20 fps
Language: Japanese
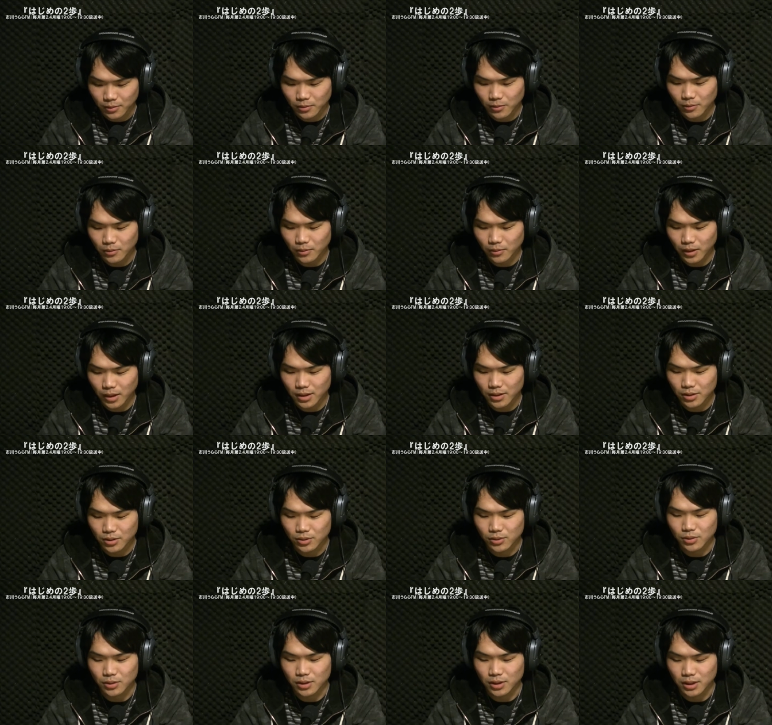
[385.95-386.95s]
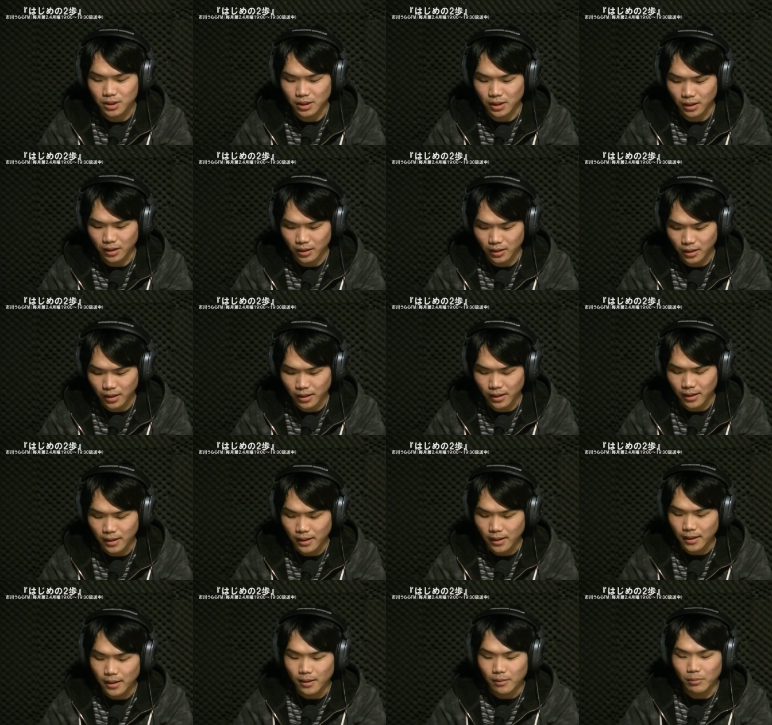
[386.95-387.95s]
ここで11駅で、
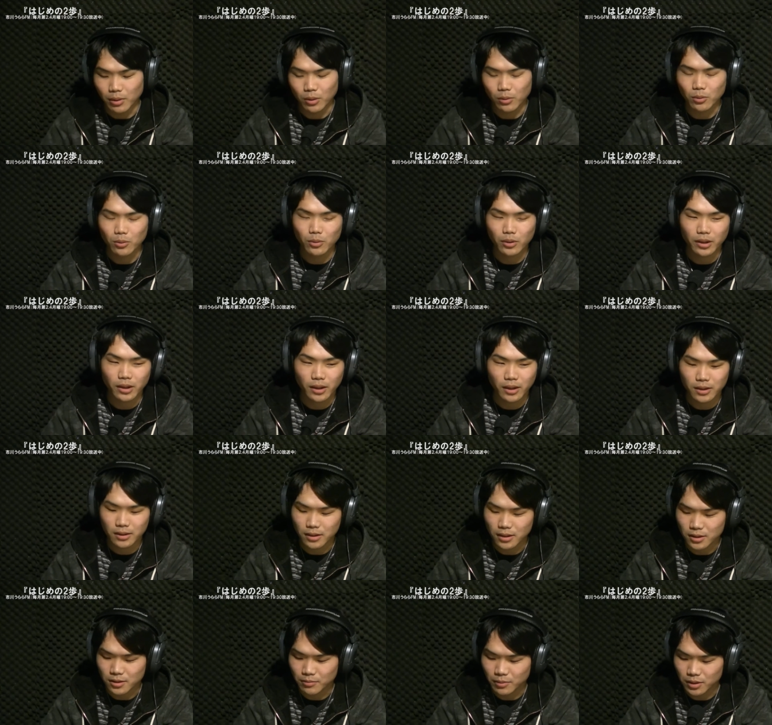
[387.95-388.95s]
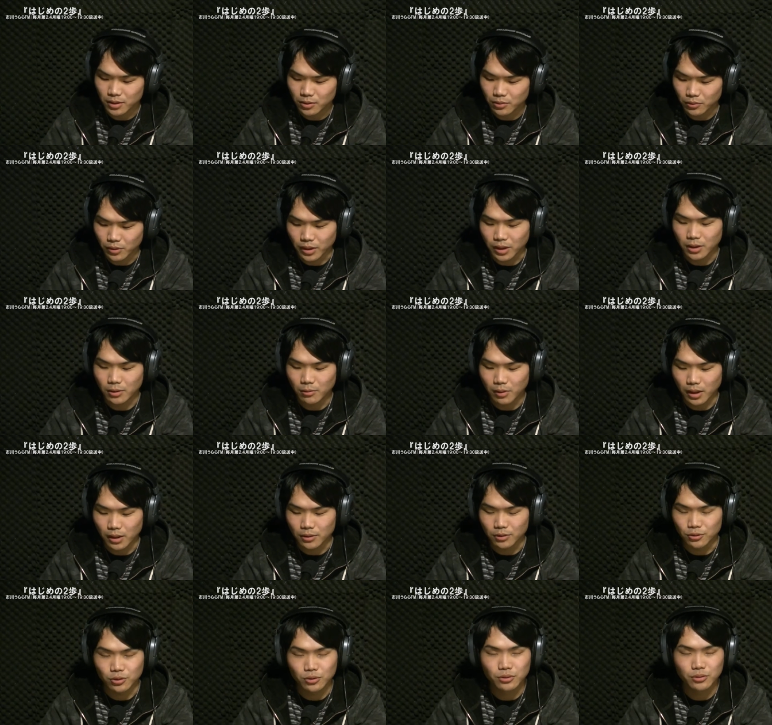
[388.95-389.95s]
まあ、合計いたしますと行きは
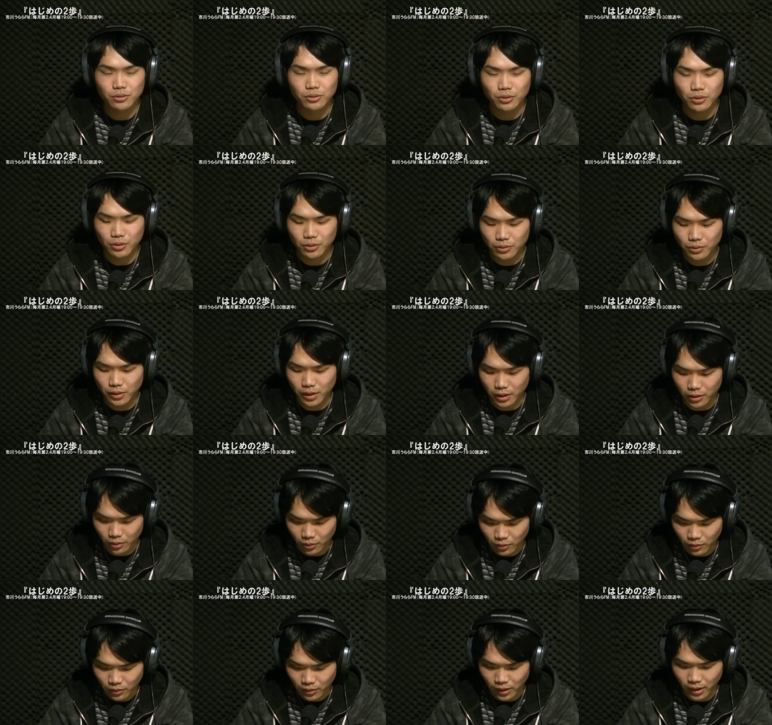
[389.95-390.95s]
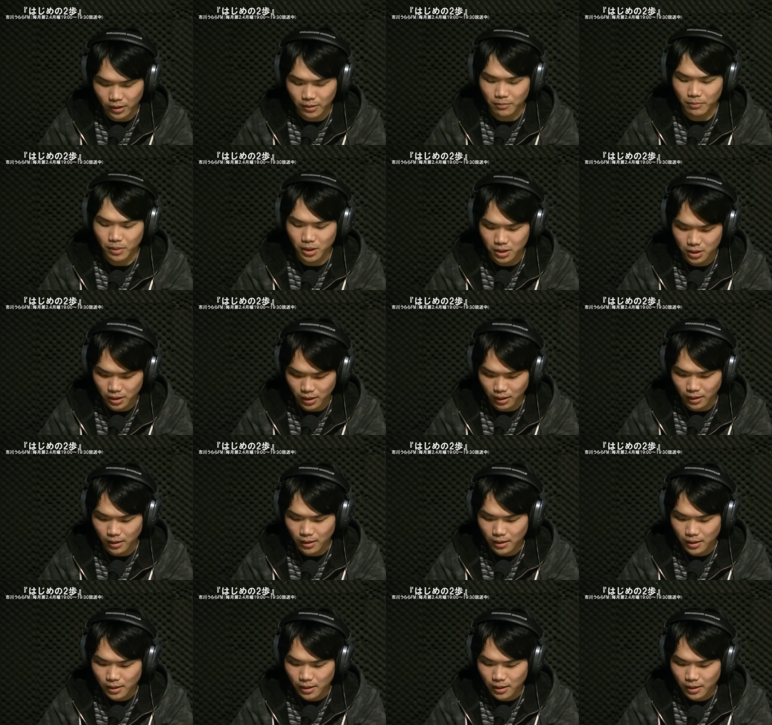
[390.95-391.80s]
19駅となりました。